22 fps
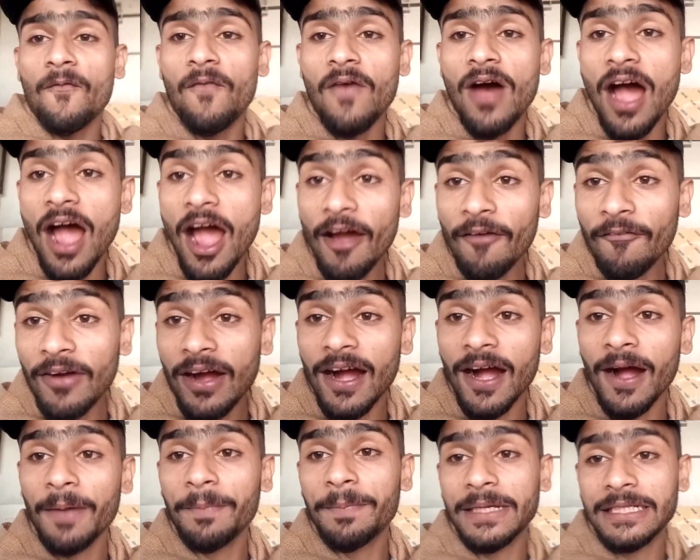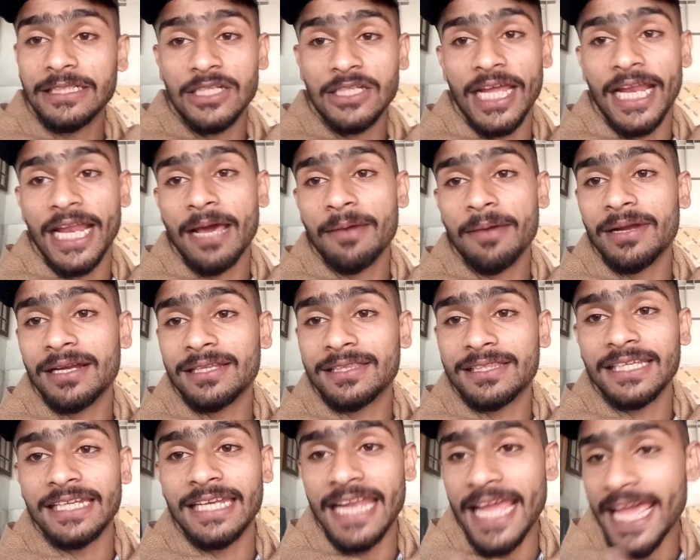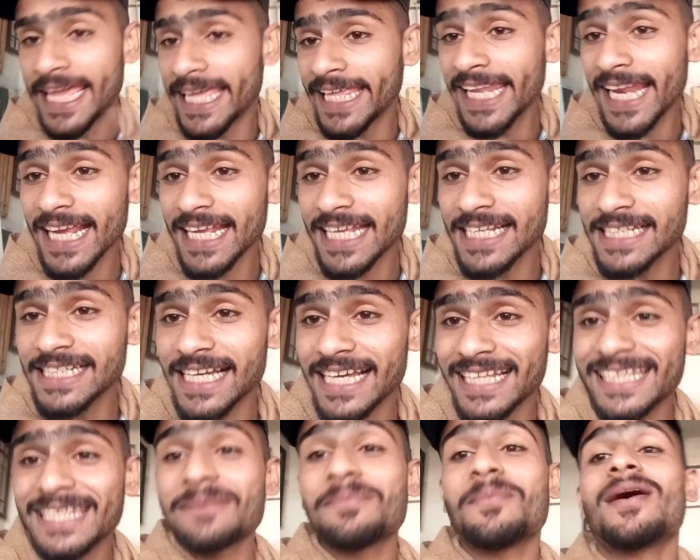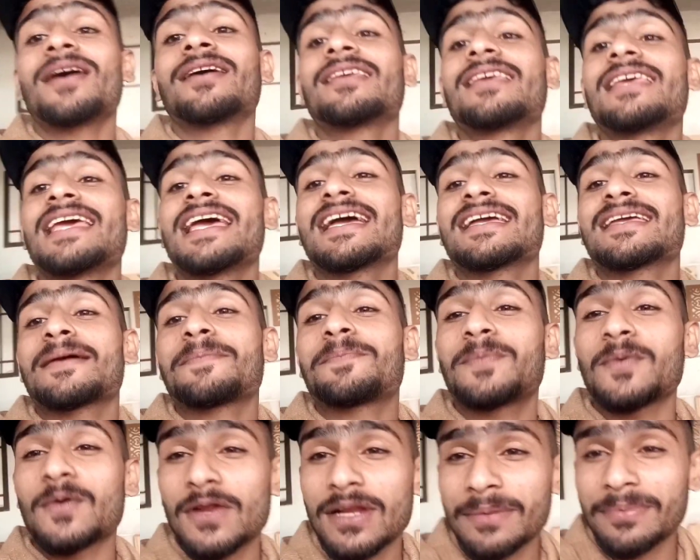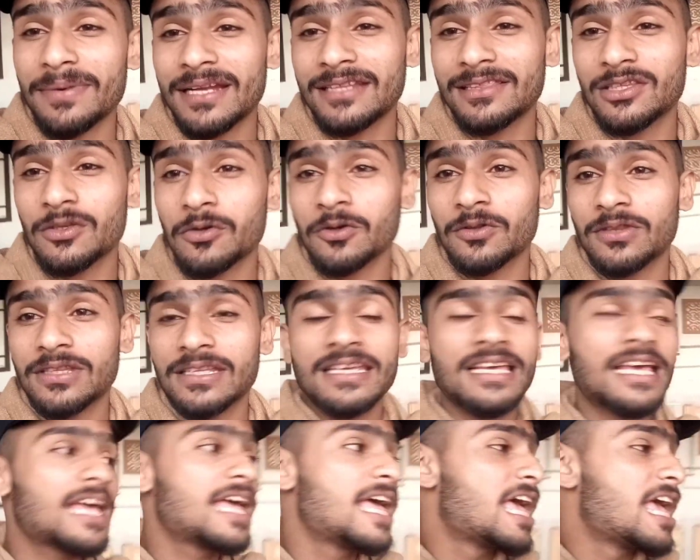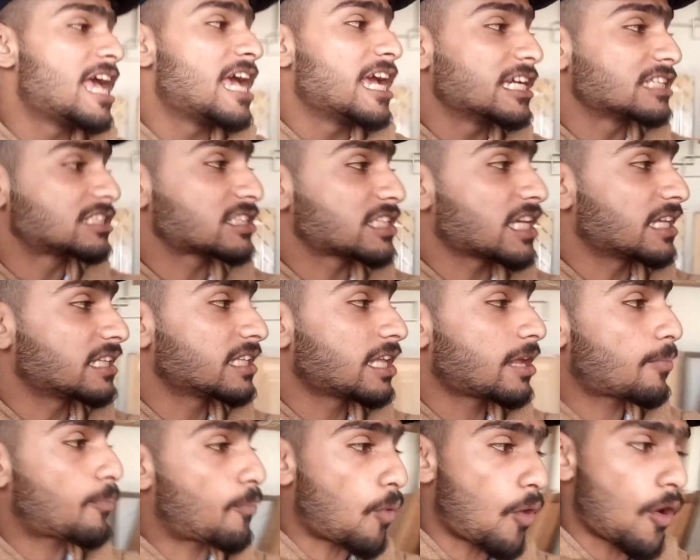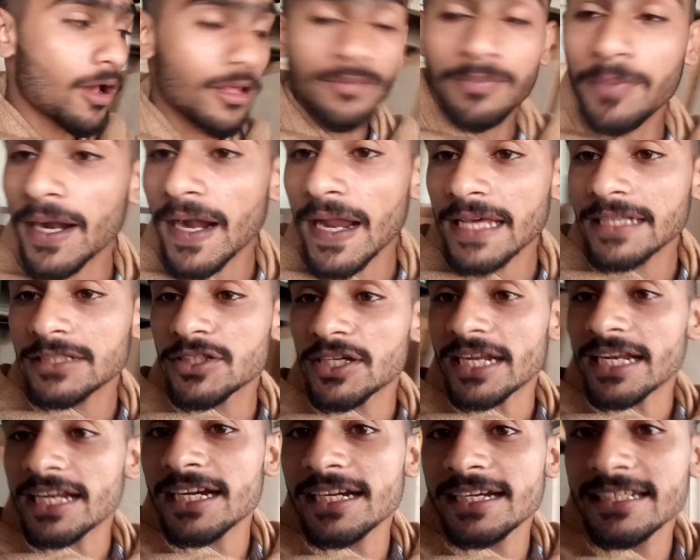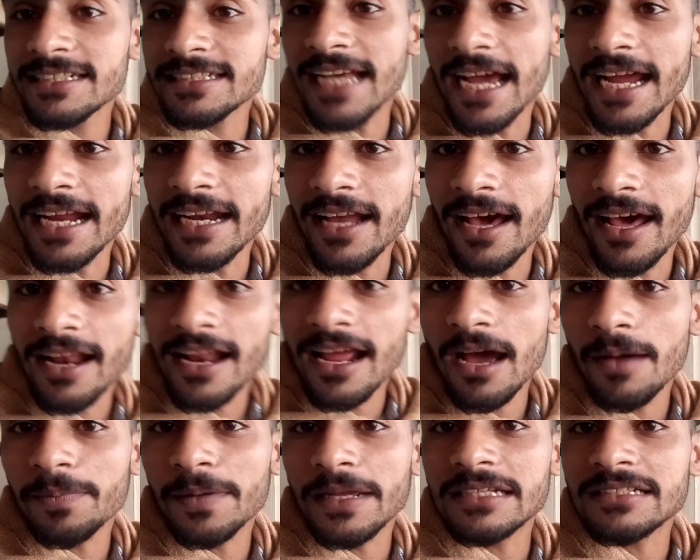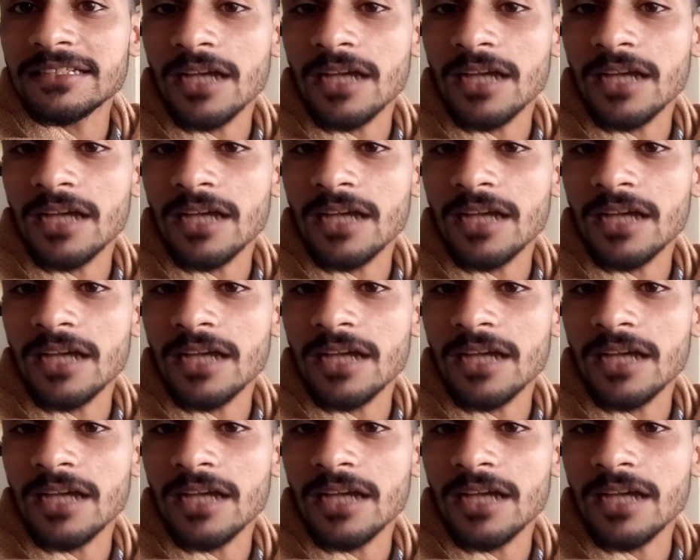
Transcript: वहाँ वहाँ पे जो है ना भर्ती नहीं रखी जाती बाकी है कि पूरी भर्ती होती है इसके अंदर बहुत बड़ा जो है ना डिज़ाइन आ रहा है आपके